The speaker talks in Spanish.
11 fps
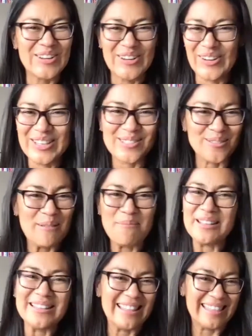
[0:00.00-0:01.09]
no, es un
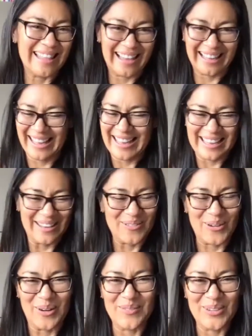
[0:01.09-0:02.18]
aprendizaje, hay que ir
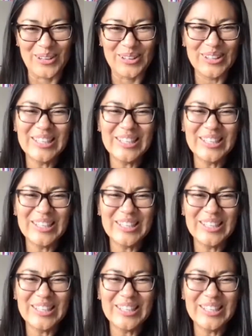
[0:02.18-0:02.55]
poco a poco.